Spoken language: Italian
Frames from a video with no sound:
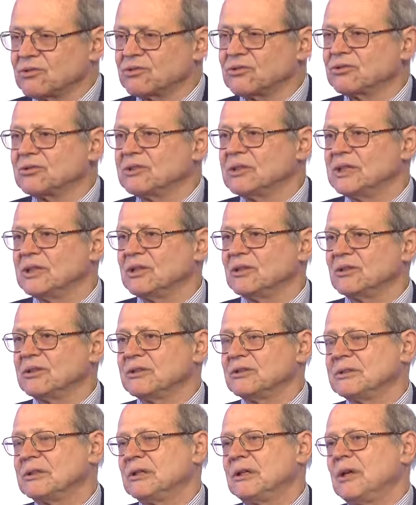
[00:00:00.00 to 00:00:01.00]
il
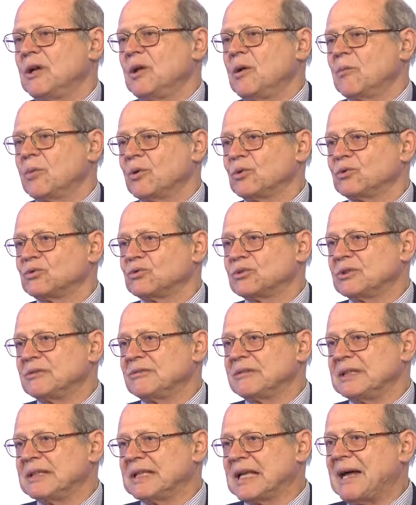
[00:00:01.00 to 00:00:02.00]
sottotitolo,
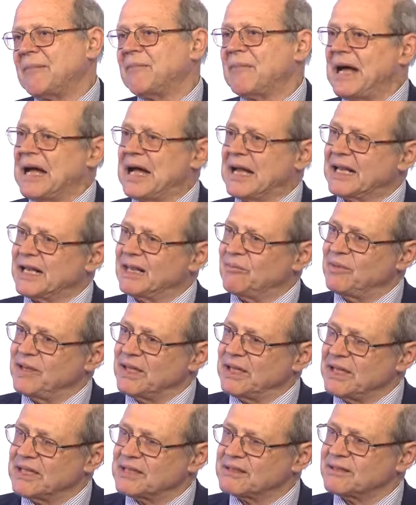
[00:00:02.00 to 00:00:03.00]
produttività ma anche
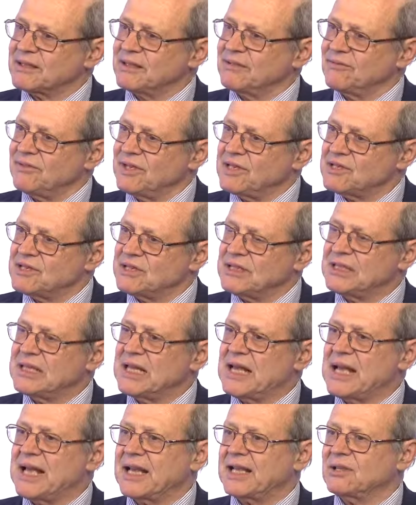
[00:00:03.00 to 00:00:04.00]
benessere, invece di
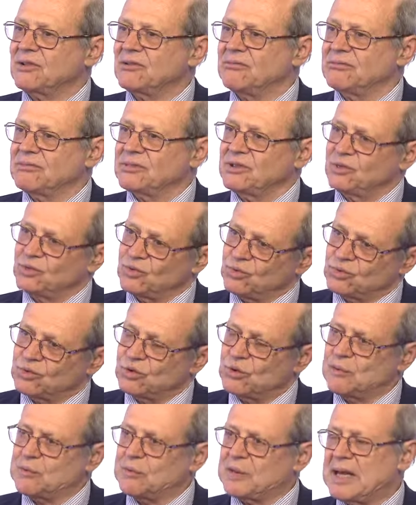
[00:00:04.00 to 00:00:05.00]
dare in
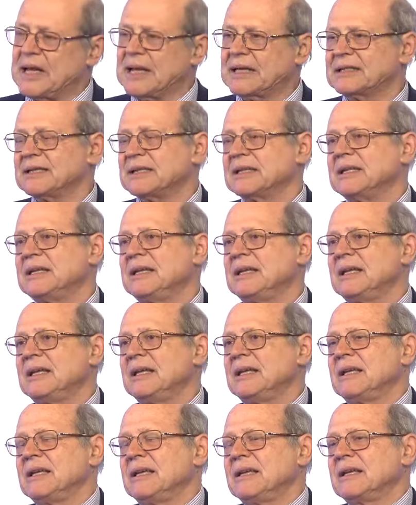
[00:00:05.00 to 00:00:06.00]
tutto in parte,
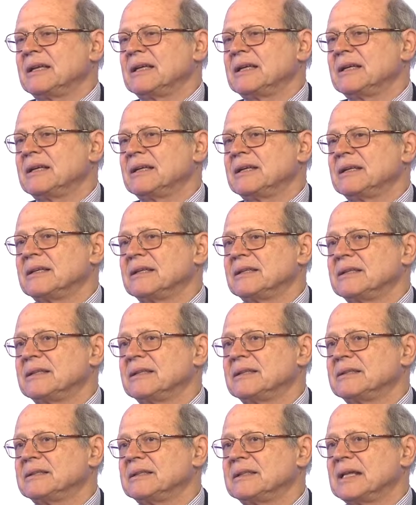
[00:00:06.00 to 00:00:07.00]

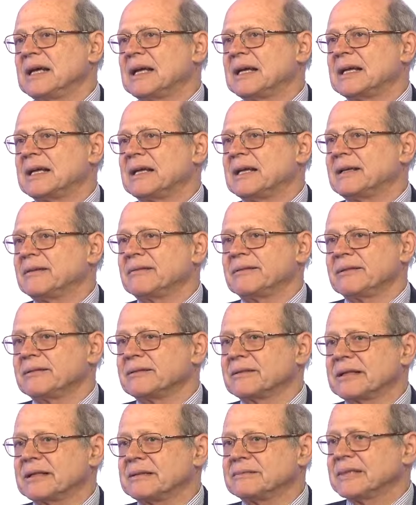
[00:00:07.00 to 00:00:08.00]
eh, di dare
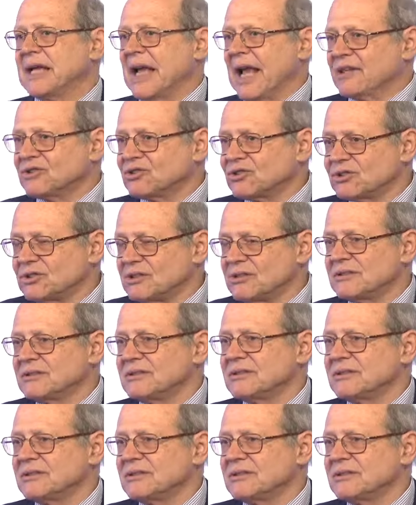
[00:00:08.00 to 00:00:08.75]
eh, cash,